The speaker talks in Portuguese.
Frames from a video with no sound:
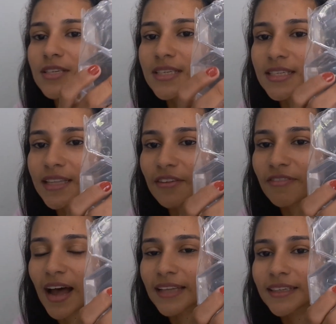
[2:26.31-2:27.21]
ó,
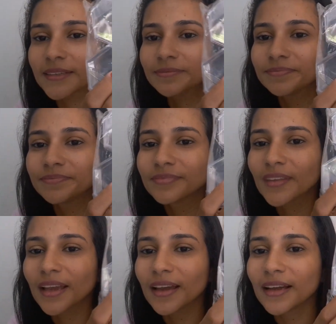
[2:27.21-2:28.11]
sextavada,
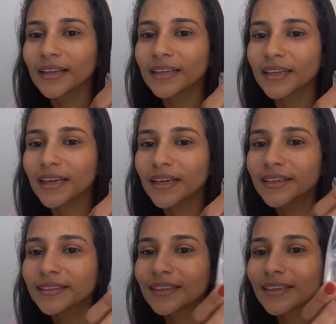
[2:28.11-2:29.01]
né?